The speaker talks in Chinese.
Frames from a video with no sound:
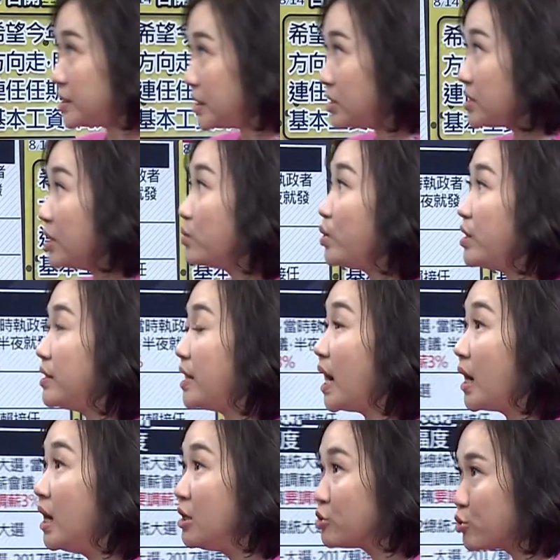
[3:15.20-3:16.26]
到行政院
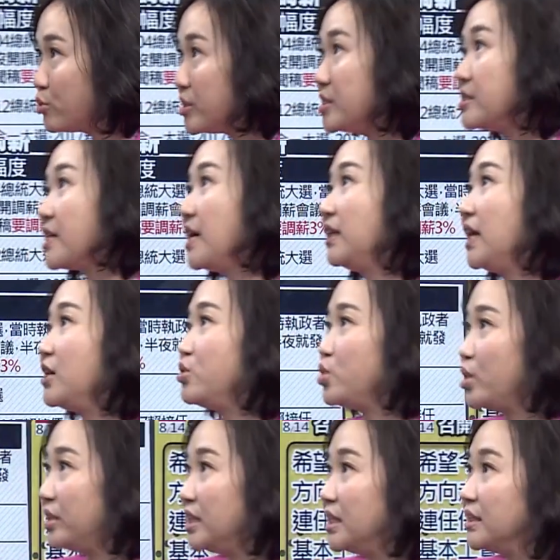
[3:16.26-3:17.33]
让苏贞昌来
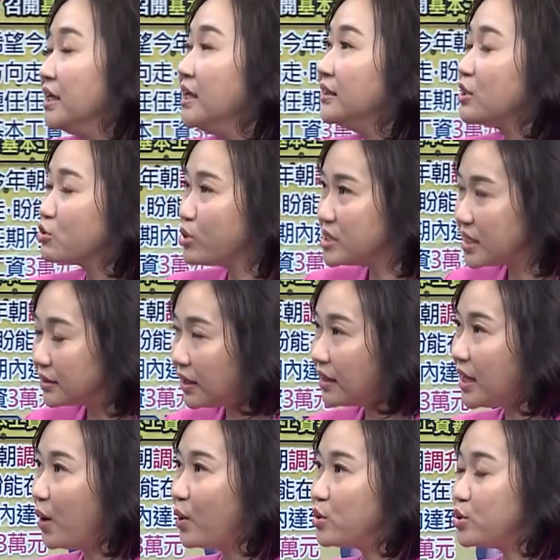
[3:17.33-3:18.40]
决定。那苏贞昌
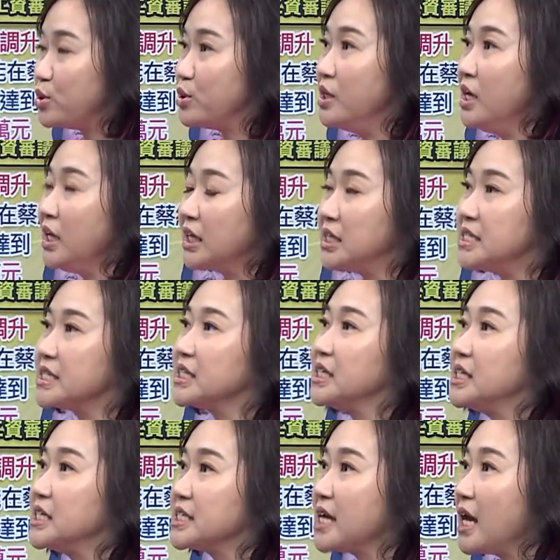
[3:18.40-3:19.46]
当然要回去跟这
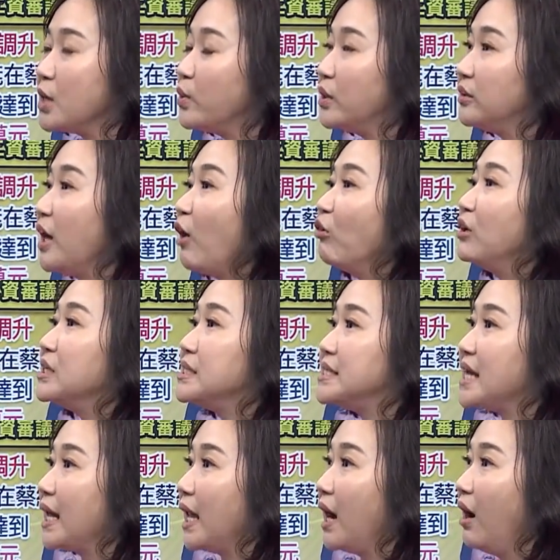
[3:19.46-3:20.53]
个蔡英文讨论一
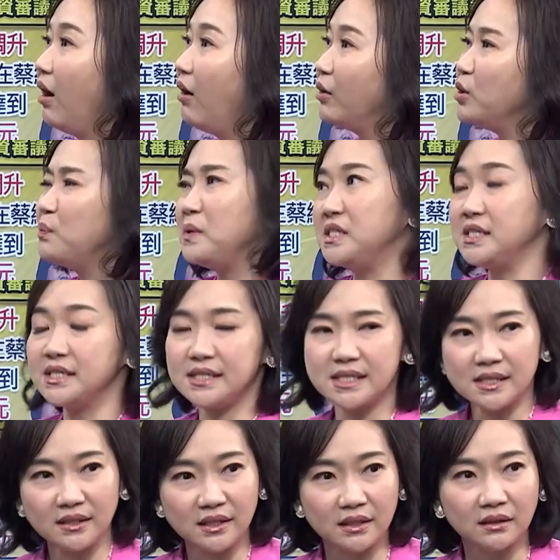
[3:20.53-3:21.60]
下了哈，因为毕竟
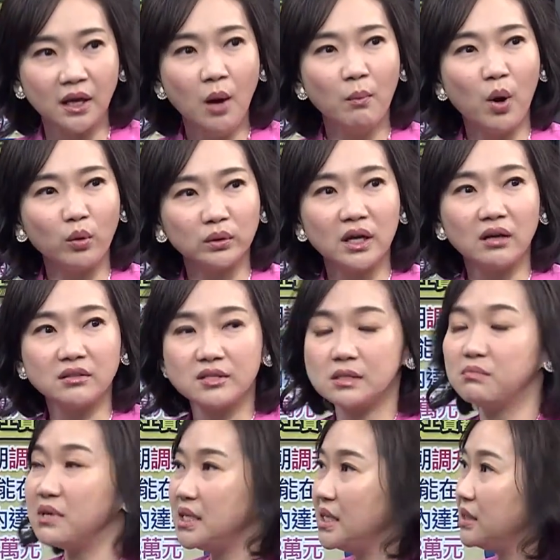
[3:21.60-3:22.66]
今年碰到的
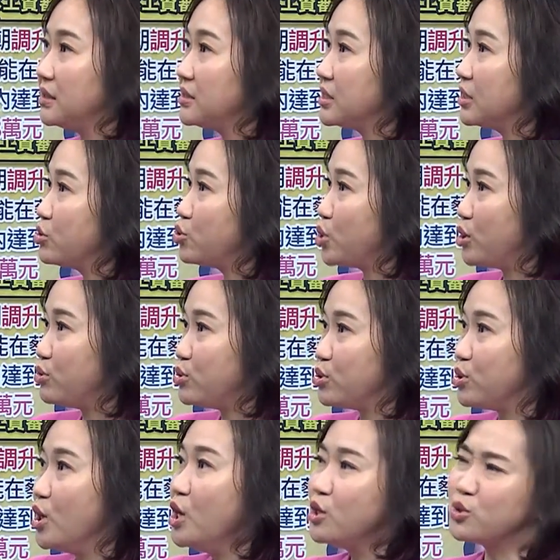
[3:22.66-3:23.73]
是明年的这个选
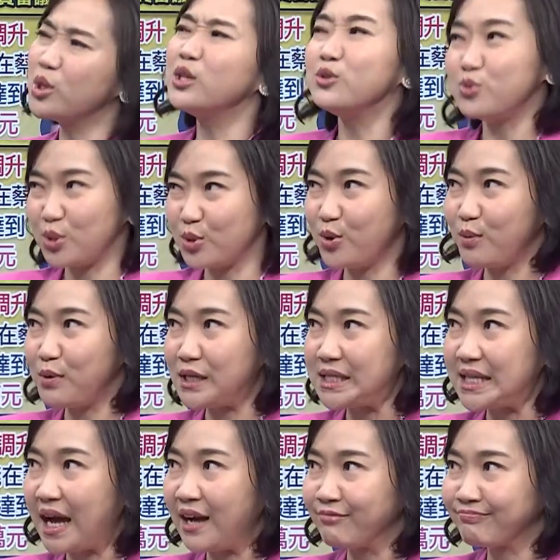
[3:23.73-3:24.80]
举，所以你觉得会不会
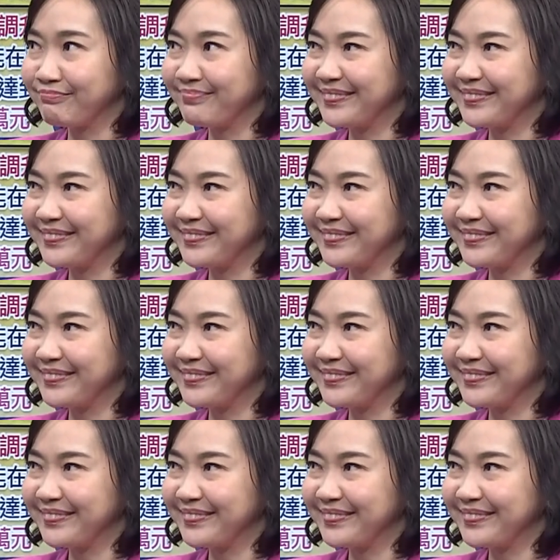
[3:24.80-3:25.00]
加？